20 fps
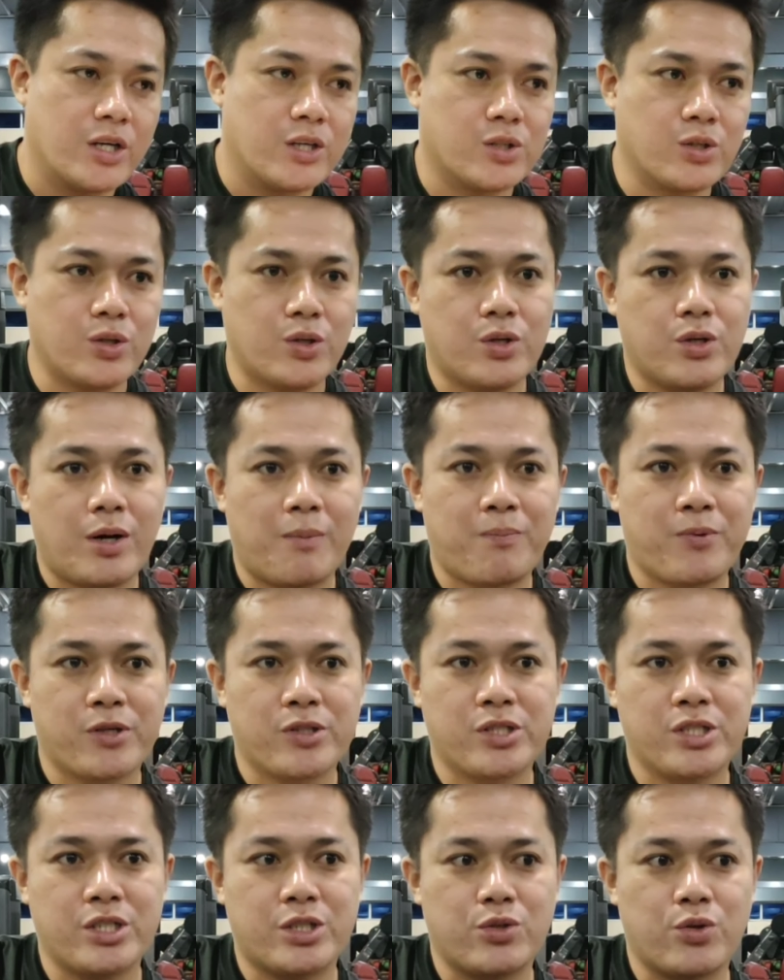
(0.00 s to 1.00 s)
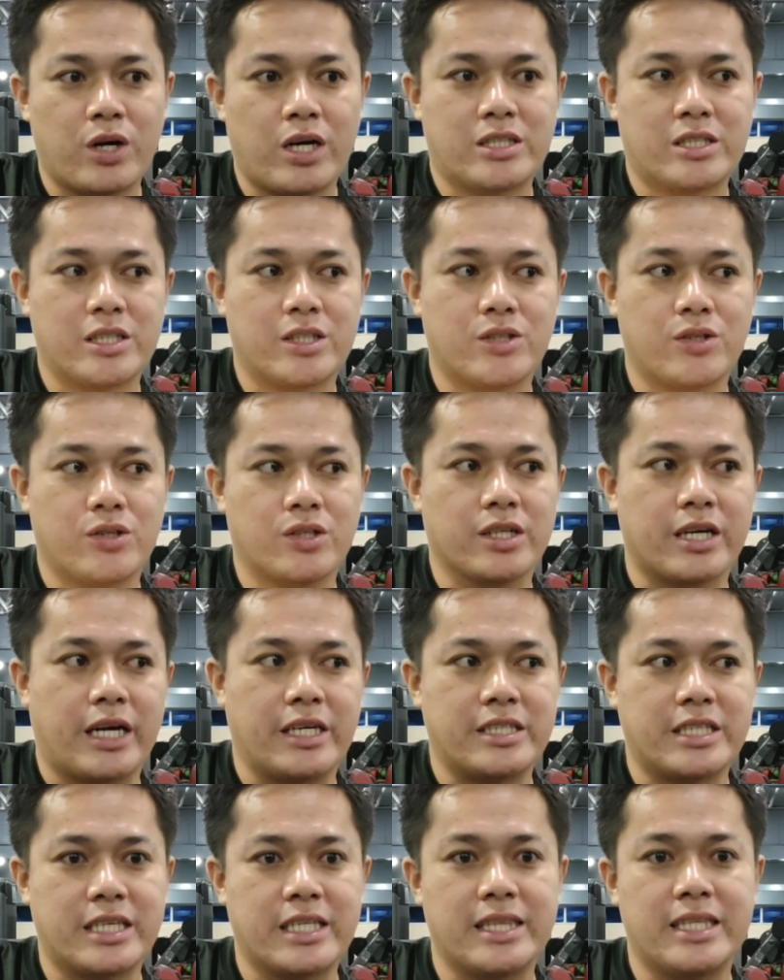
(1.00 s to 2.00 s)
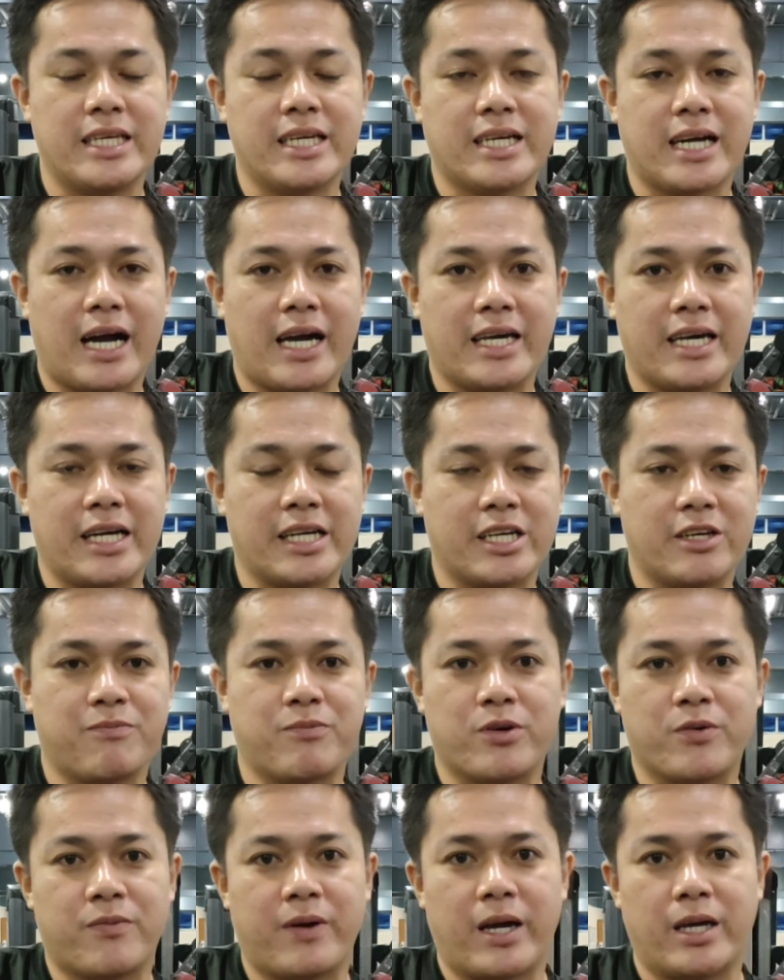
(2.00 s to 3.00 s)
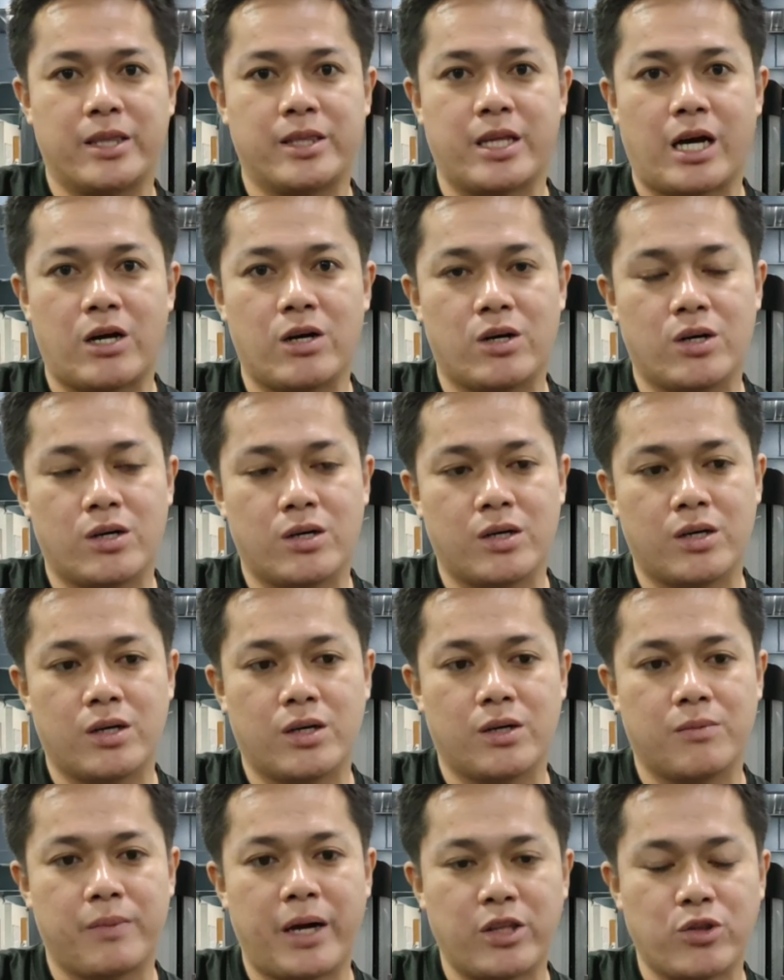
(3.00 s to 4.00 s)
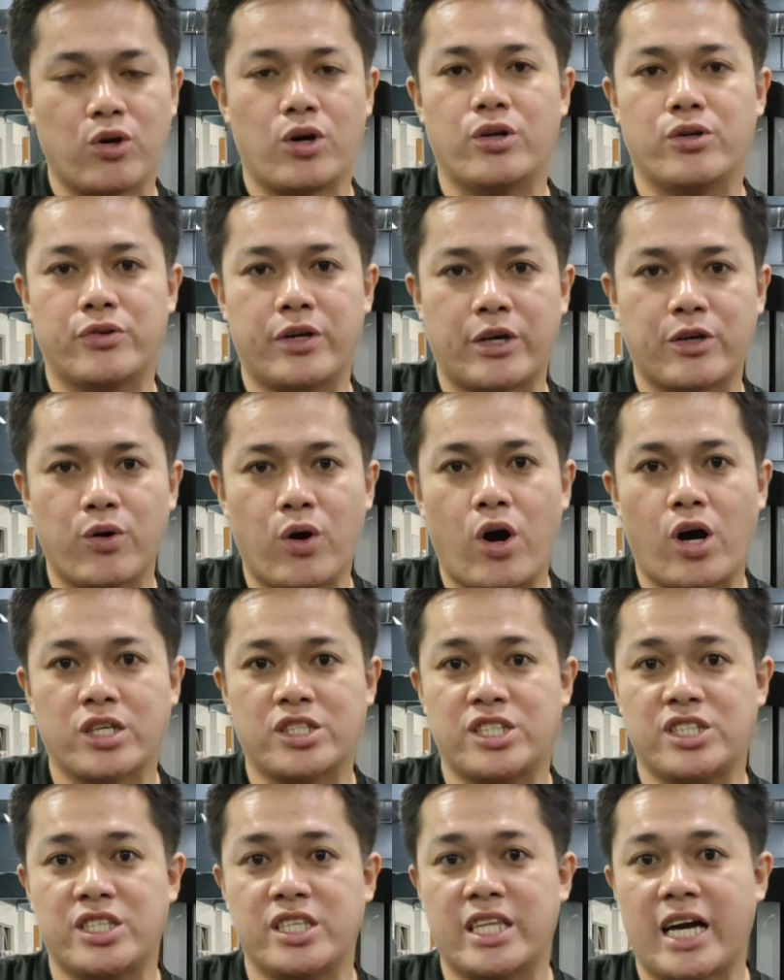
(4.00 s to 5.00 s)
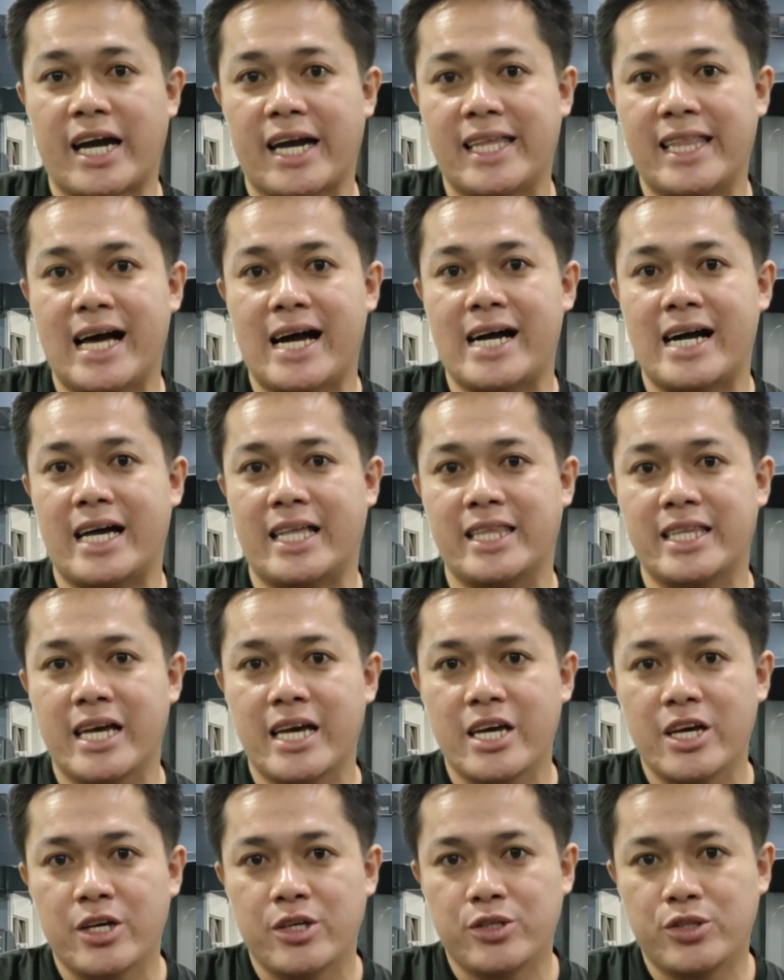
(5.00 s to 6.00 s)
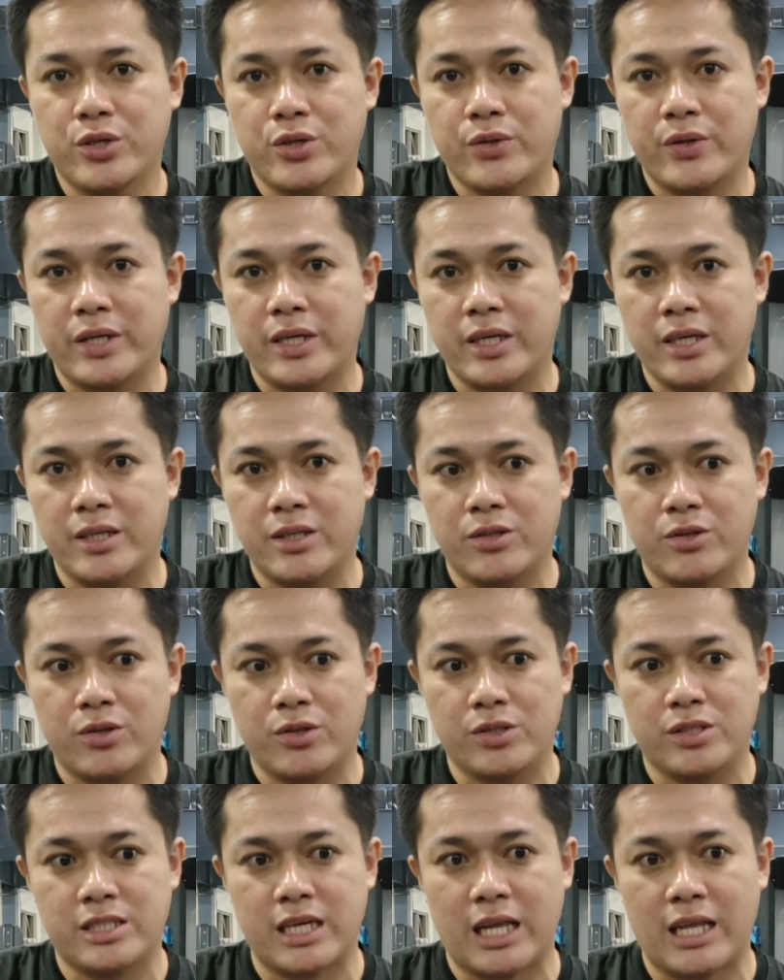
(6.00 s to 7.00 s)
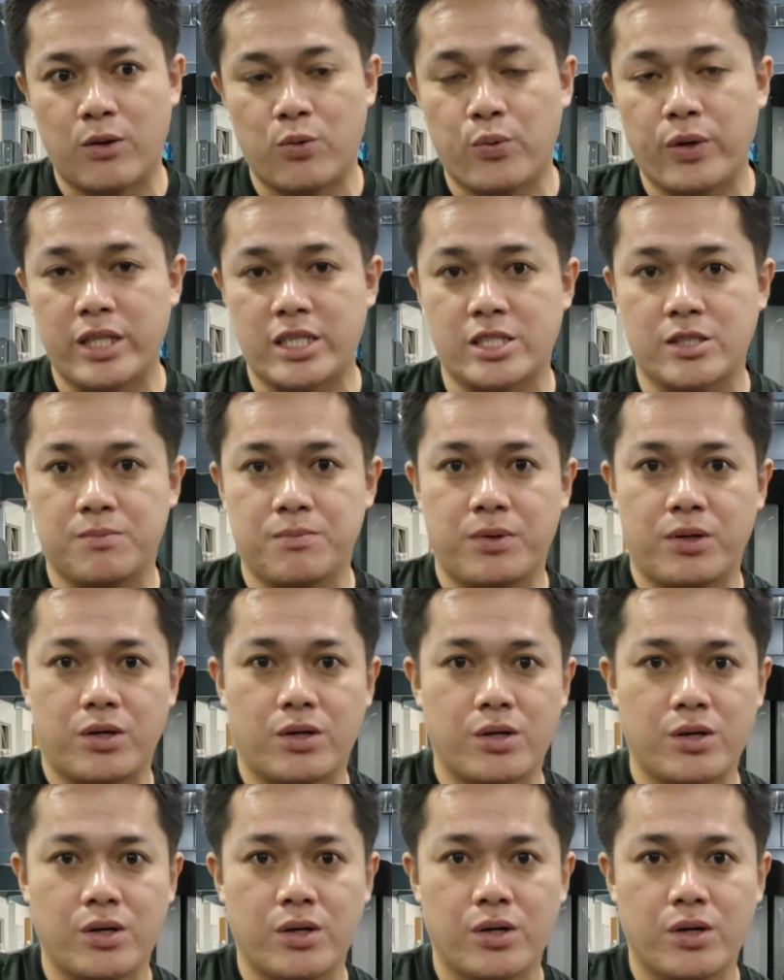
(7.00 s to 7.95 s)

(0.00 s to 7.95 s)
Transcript: So, ang proseso kasi doon guys, hindi kayang i-provide ng mitochondria yung oxygen na kailangan during nung sa weeks mo.